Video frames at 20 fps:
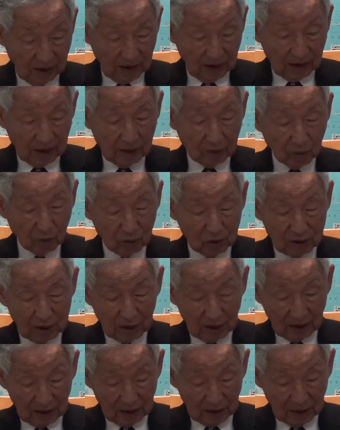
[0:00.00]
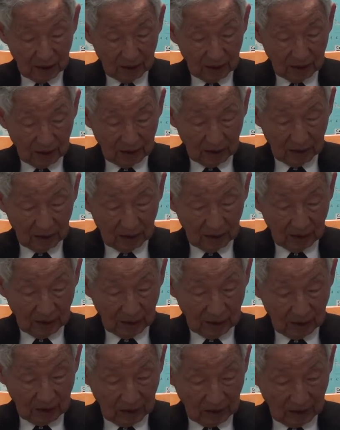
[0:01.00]
이 문서가 아,
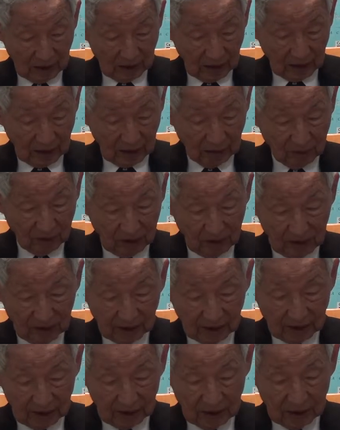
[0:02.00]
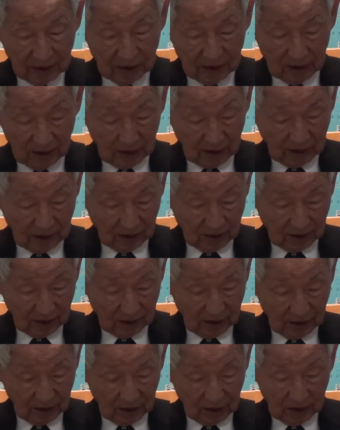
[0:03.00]
아, 아메리카의
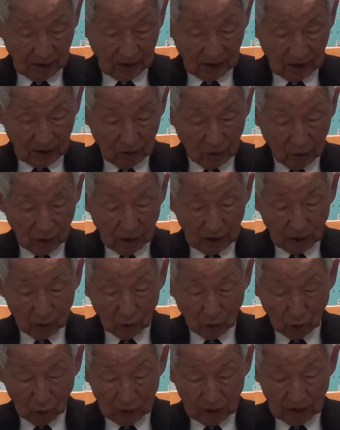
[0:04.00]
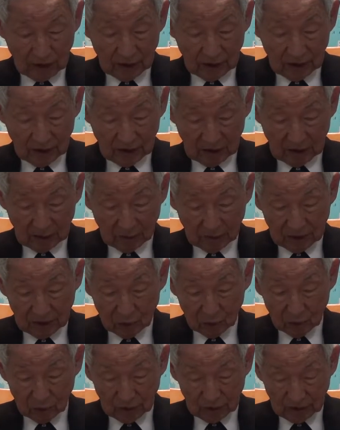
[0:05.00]
최초의 예,
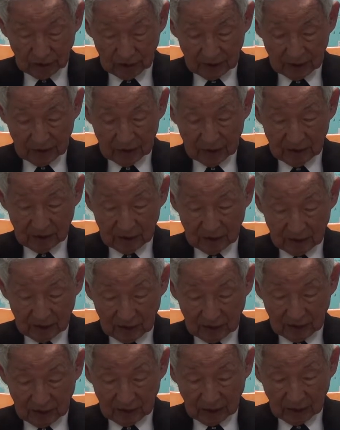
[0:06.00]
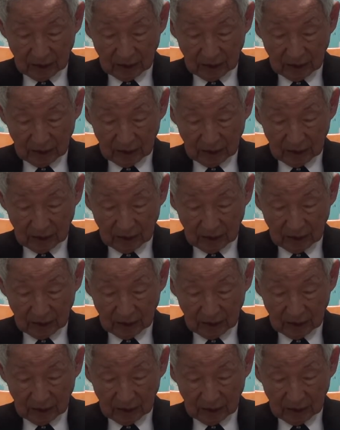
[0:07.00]
민주적인 예,